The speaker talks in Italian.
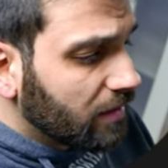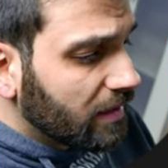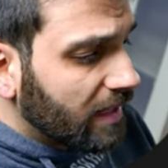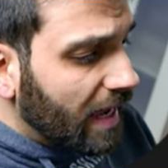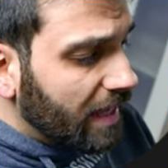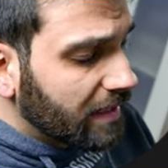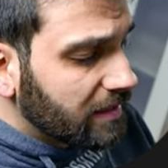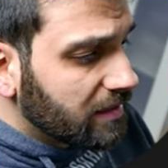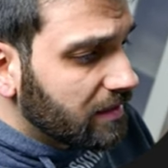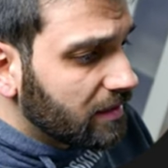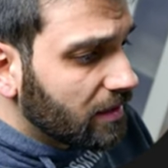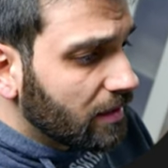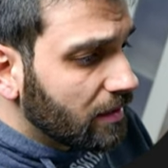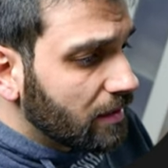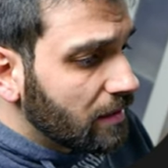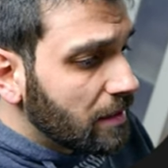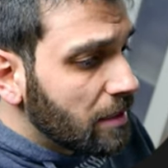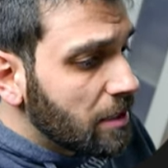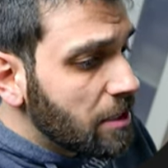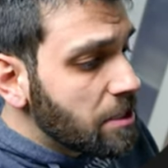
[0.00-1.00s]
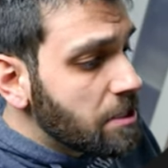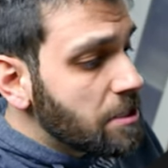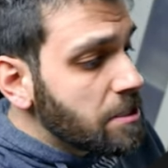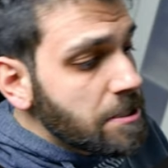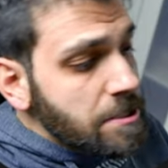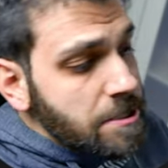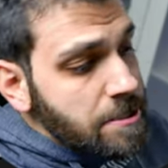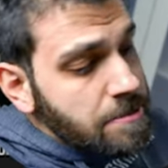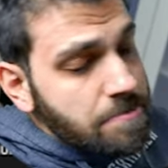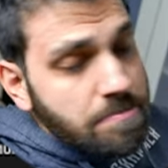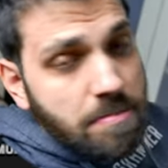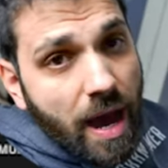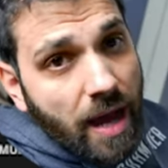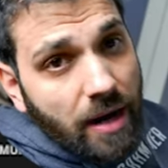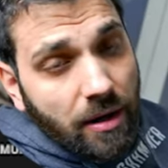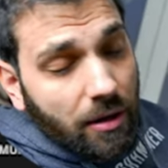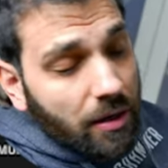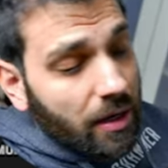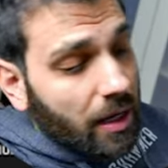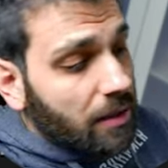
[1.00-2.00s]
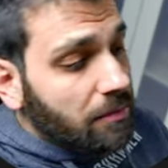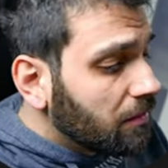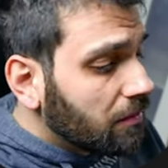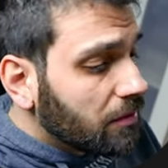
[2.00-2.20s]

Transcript: Grazie. Allora,